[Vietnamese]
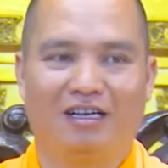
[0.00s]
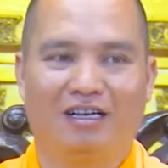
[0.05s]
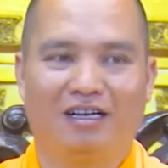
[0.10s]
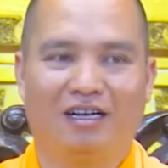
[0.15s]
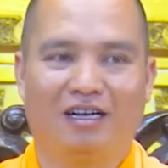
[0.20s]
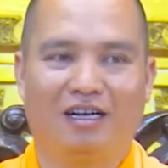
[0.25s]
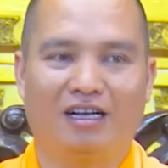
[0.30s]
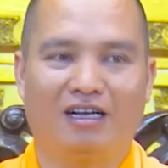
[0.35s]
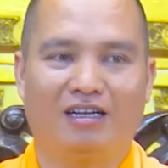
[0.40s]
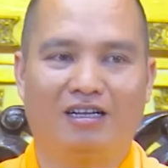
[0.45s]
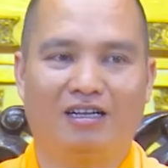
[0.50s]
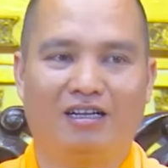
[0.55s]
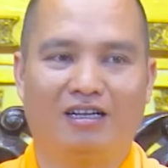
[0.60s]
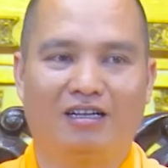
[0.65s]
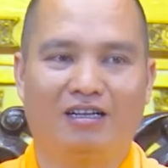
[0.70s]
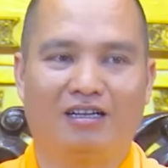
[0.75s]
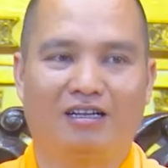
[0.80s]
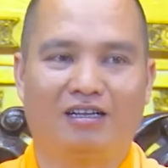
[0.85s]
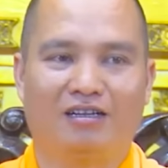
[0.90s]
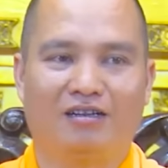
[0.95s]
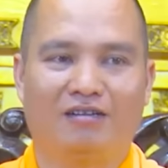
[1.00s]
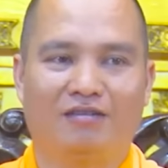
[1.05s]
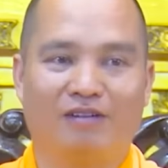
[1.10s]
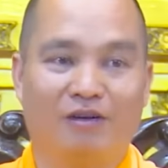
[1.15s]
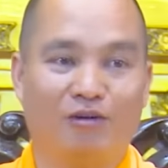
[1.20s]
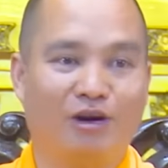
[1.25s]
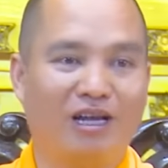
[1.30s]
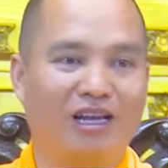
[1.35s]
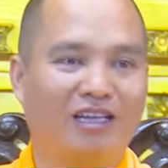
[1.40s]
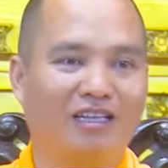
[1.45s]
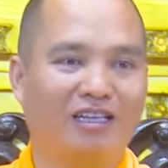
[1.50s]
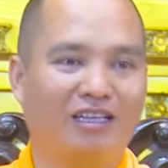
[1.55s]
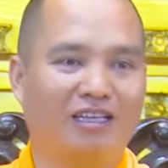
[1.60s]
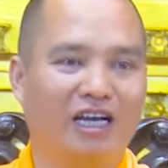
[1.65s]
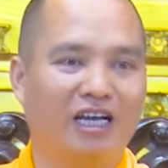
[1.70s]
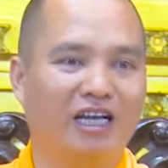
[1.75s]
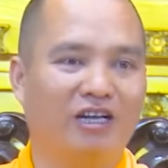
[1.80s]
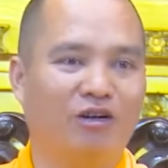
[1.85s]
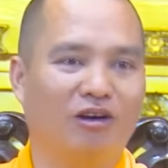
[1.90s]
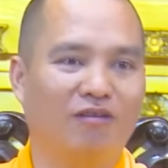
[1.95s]
Đó. Phải nói là
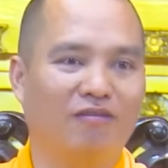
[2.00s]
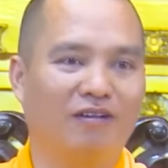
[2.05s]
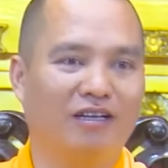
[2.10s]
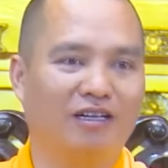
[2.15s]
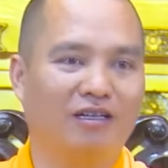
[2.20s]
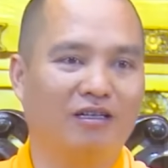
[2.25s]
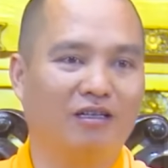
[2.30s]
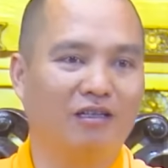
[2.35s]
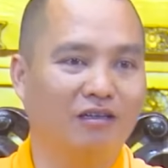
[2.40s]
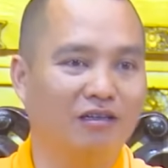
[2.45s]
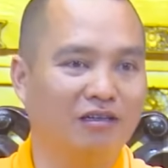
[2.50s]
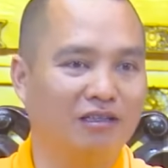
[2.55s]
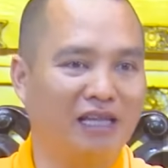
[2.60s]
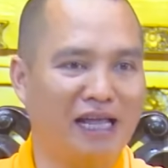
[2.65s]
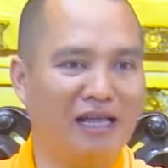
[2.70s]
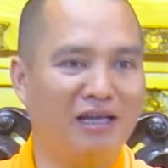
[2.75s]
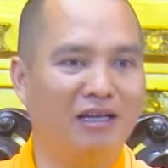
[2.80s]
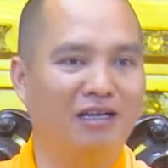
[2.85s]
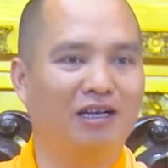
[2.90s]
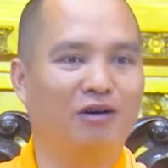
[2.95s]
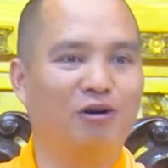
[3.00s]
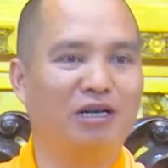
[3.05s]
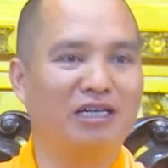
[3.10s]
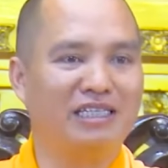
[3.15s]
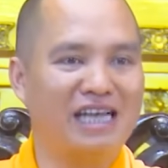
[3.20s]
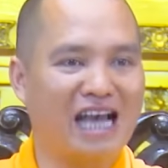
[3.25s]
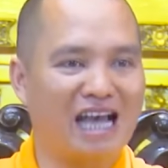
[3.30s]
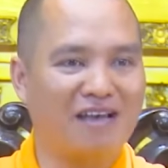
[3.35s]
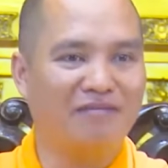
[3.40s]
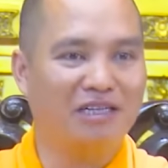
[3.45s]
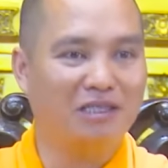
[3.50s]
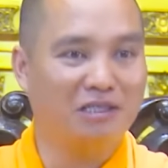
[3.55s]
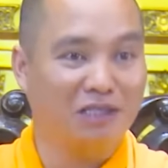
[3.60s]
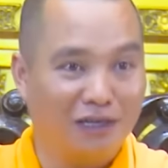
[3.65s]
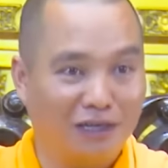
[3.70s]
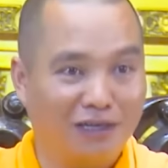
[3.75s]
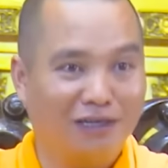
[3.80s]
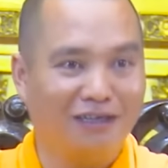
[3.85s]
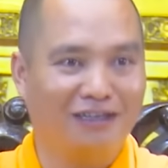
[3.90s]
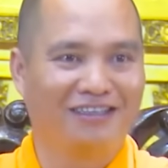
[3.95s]
thầy nói phải là tự tay người con trai viết
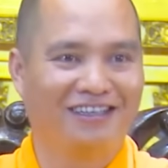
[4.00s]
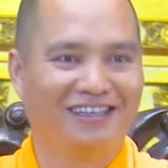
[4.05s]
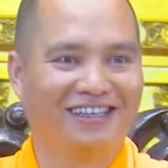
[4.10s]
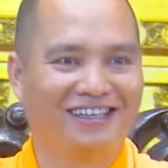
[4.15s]
sớ